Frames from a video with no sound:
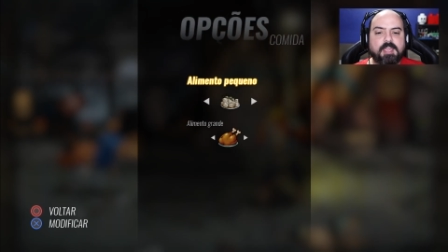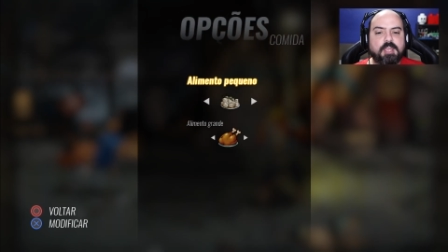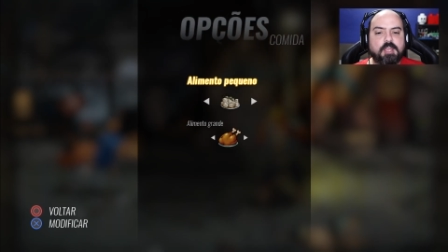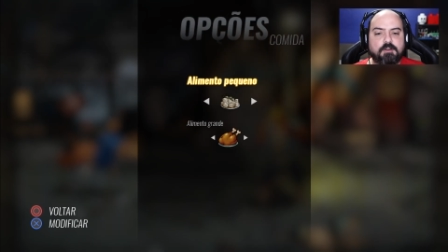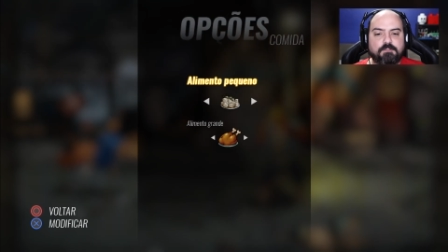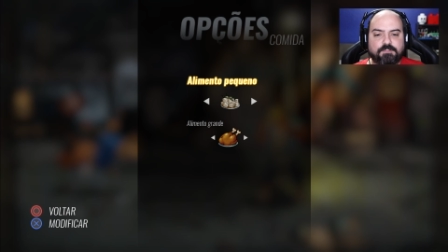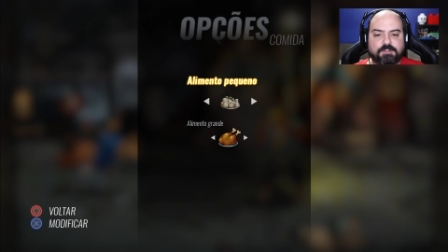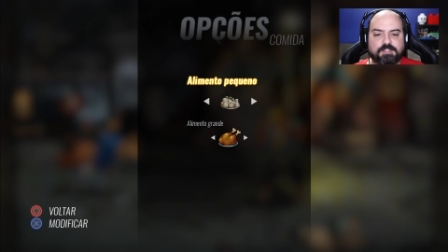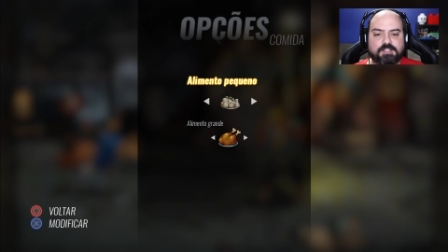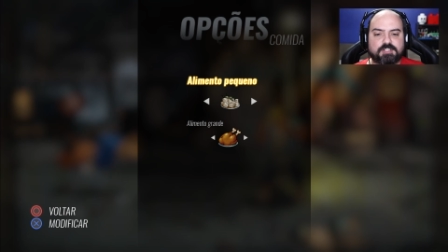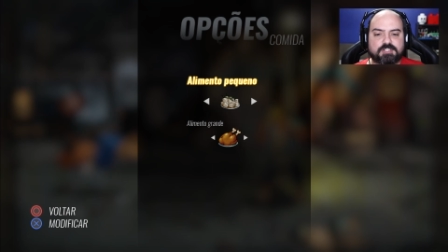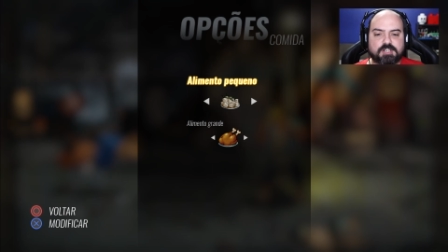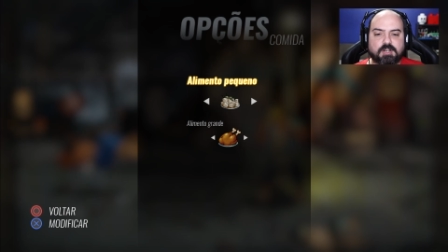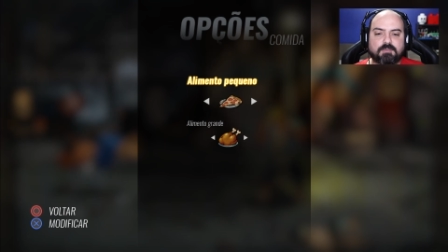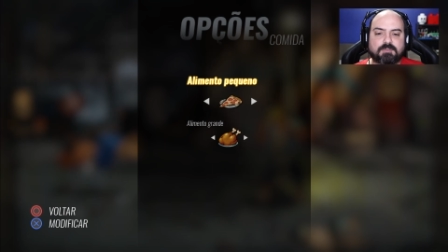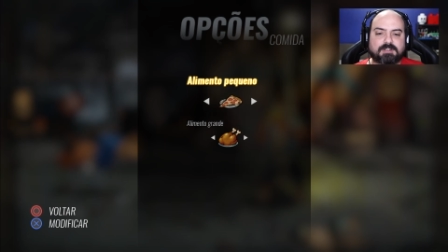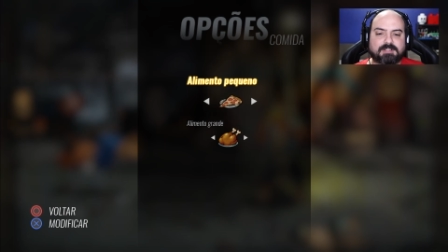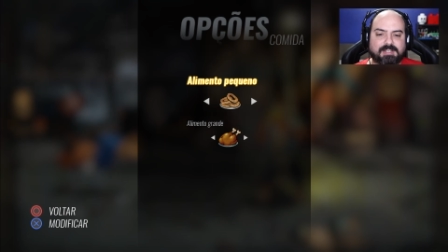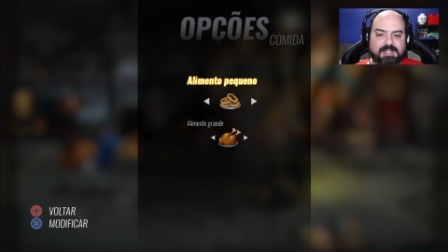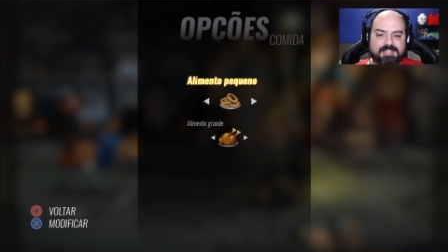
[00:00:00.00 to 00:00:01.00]
Eu vou
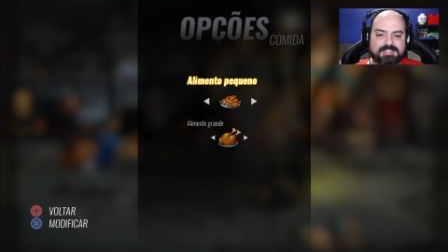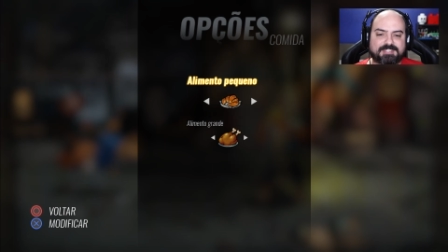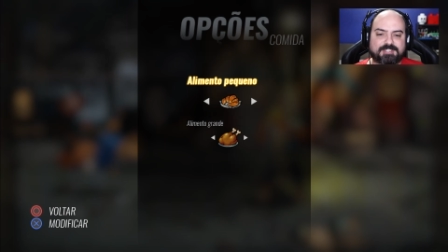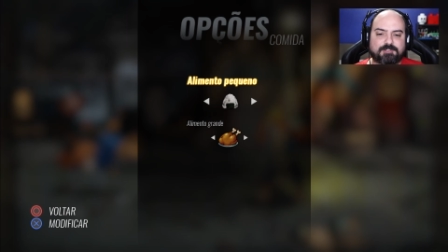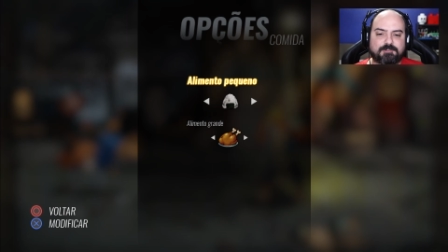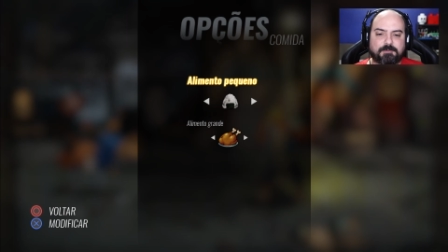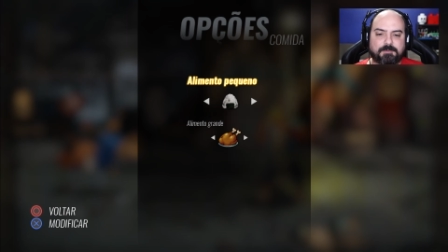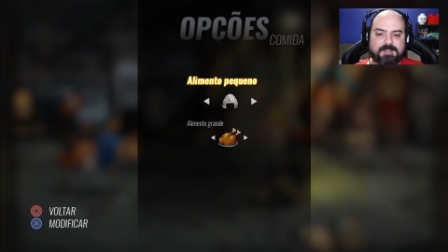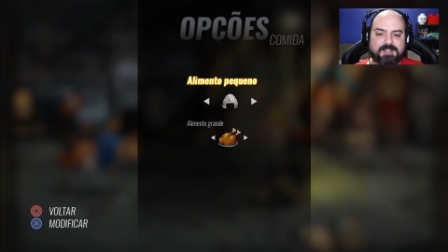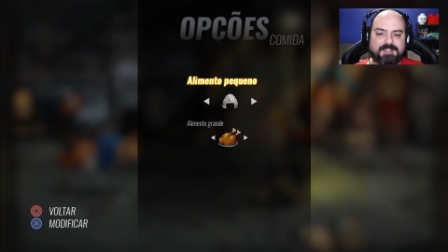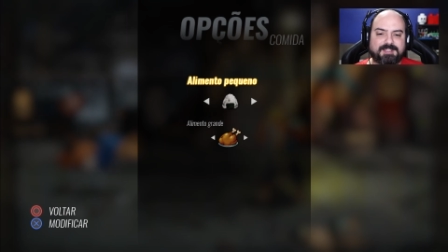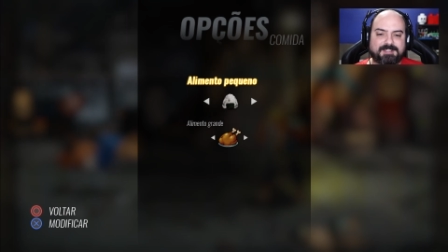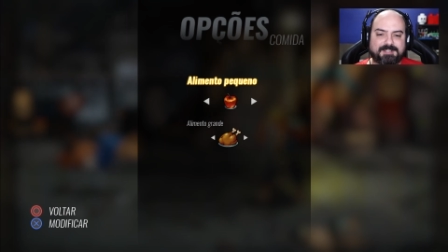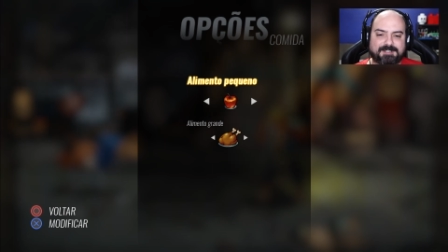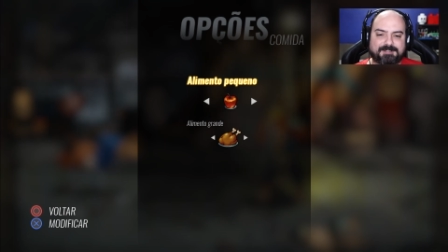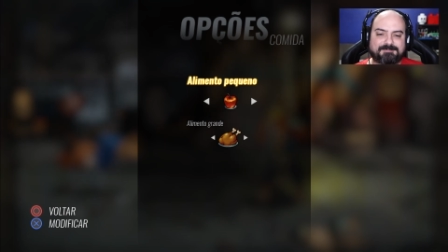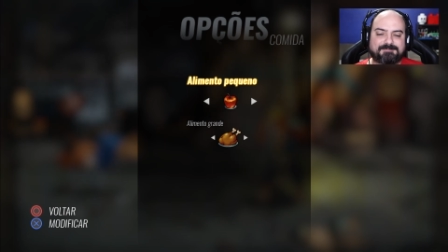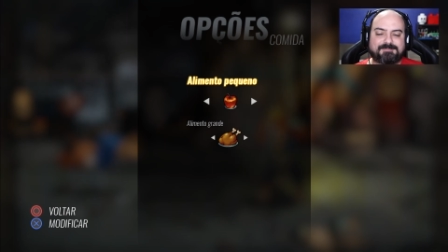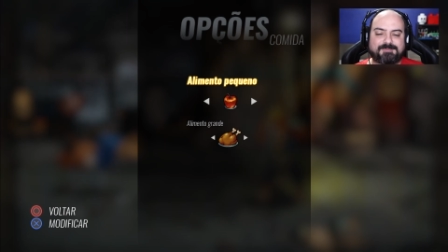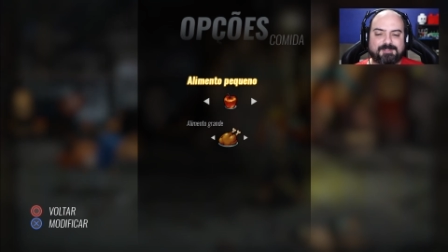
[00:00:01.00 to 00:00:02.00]
deixar o clássico
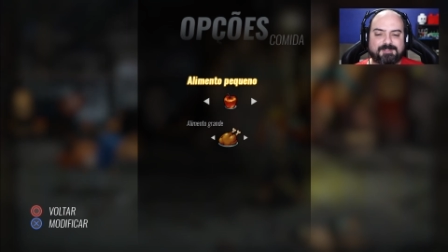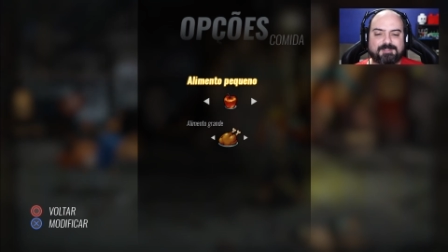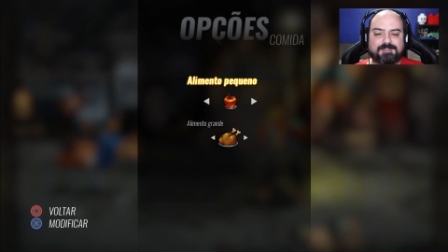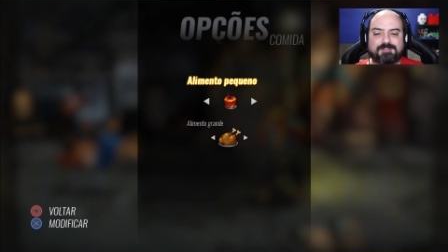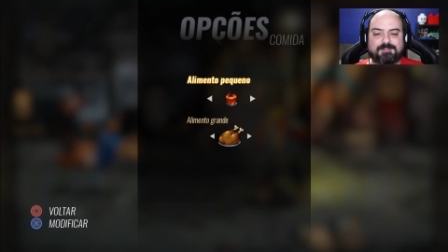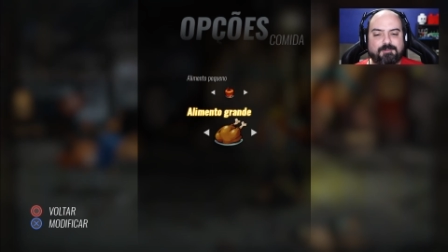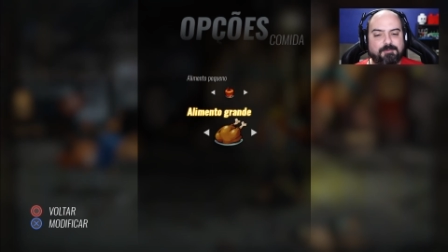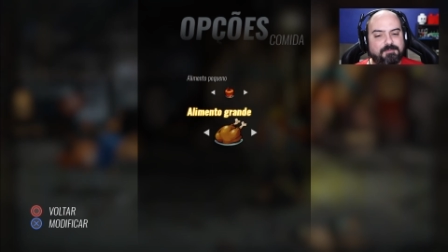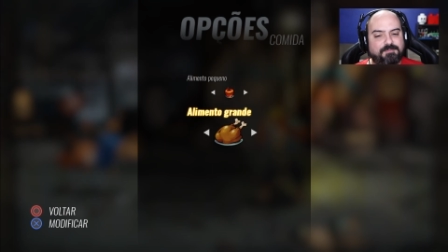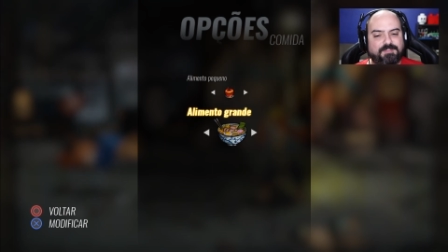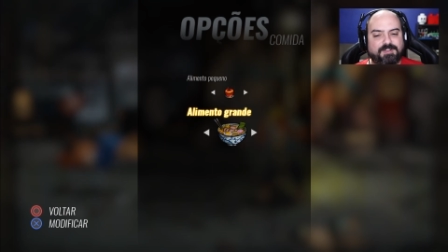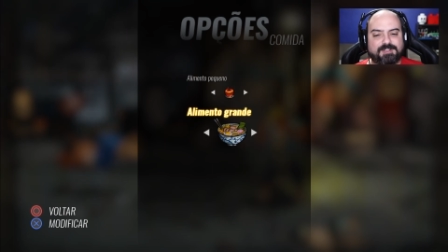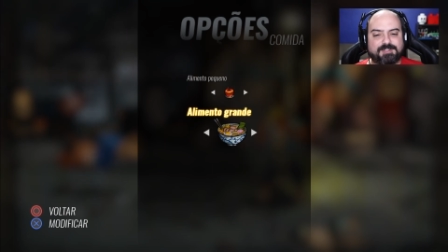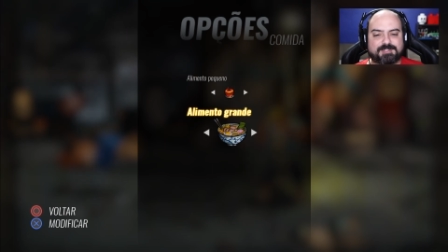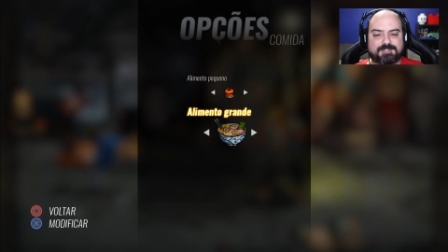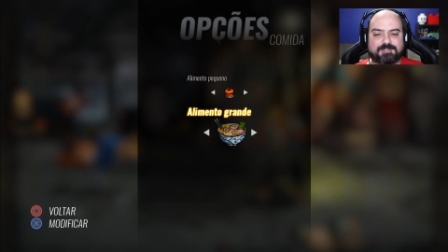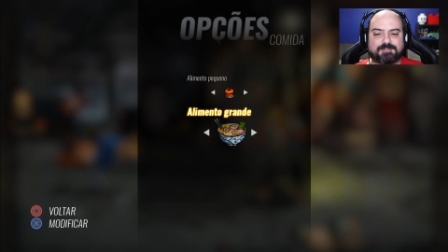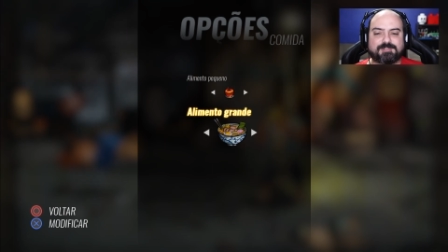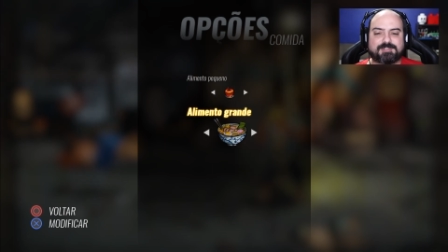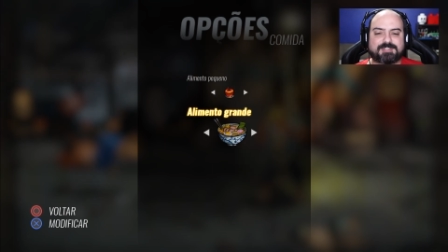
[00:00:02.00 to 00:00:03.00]
que... Como eu falei,
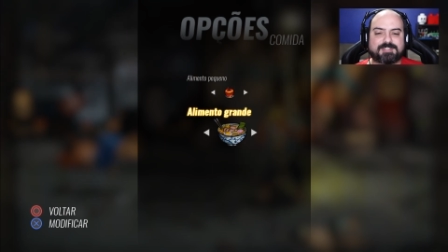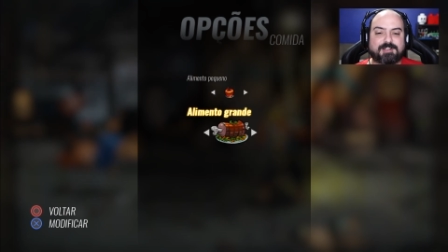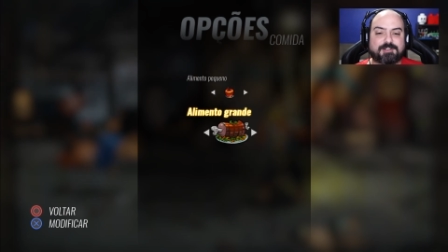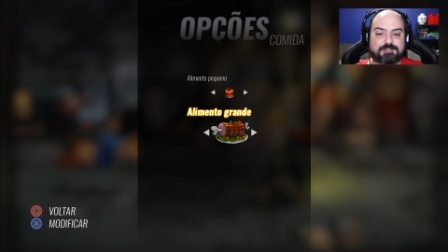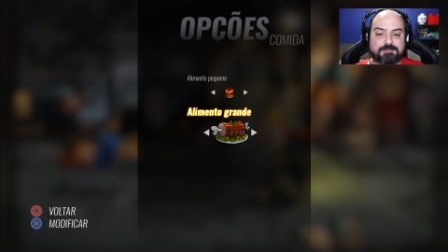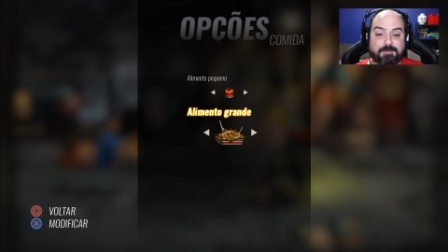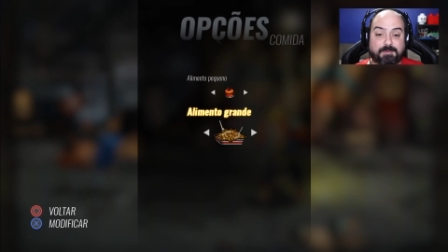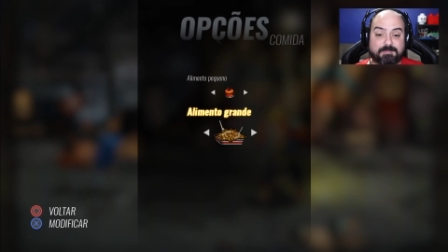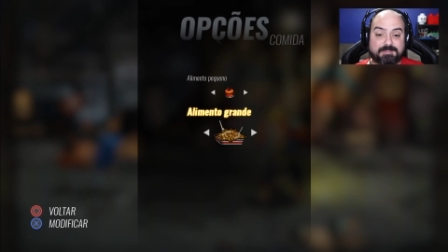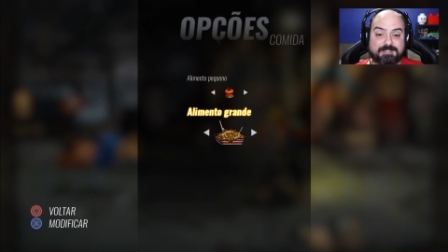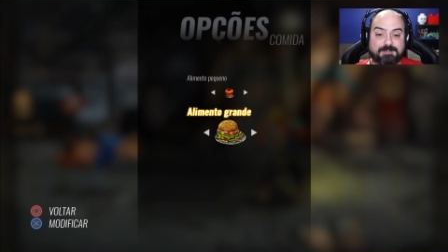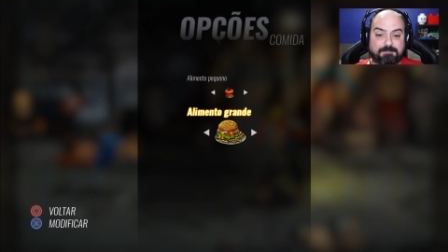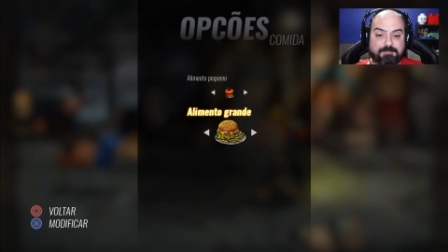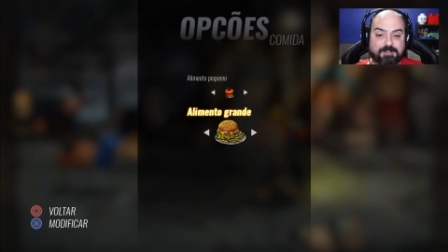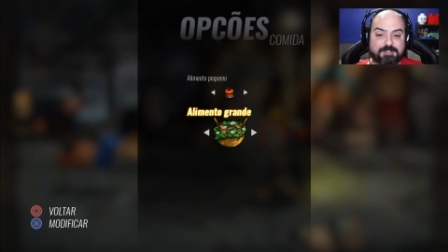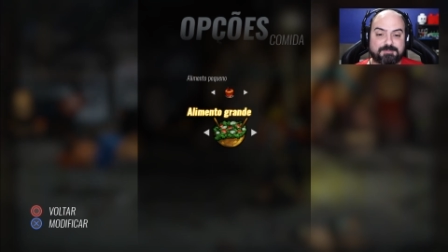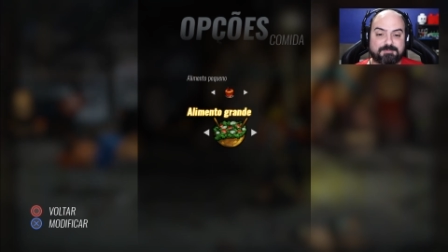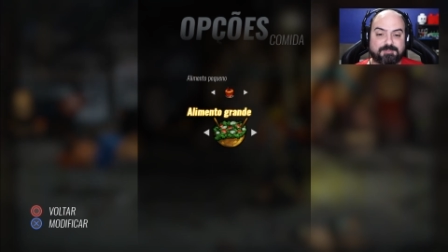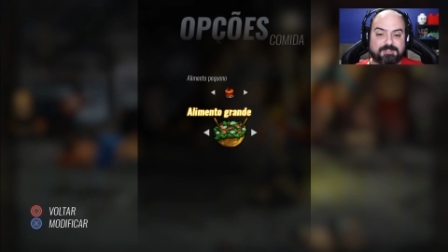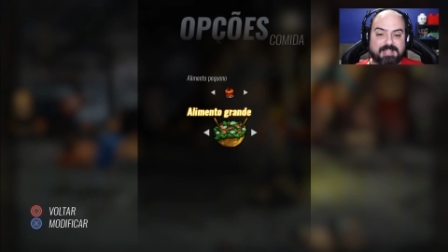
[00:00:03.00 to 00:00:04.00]
eu sou nostálgico, mas você
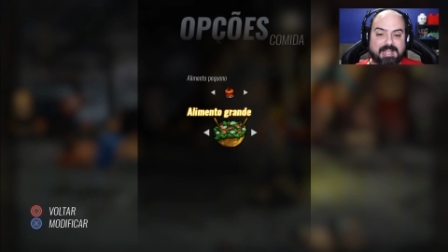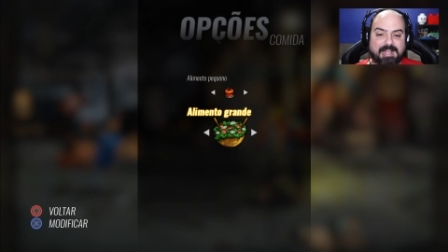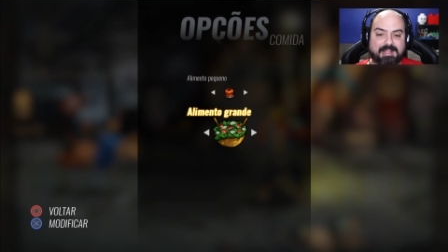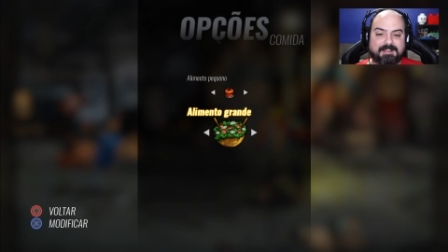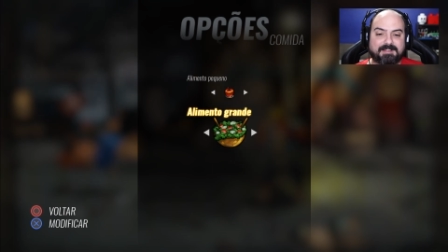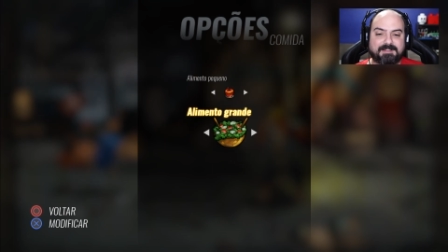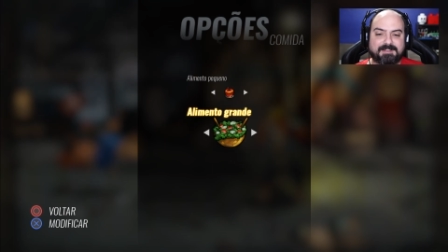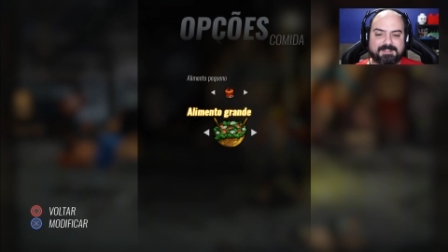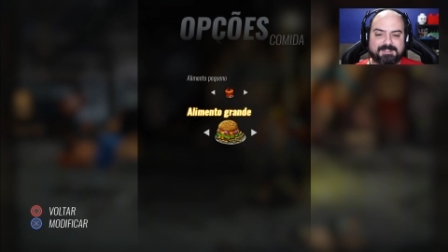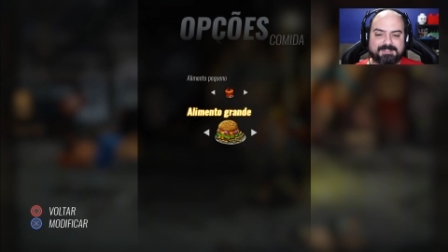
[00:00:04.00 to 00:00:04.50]
pode mudar.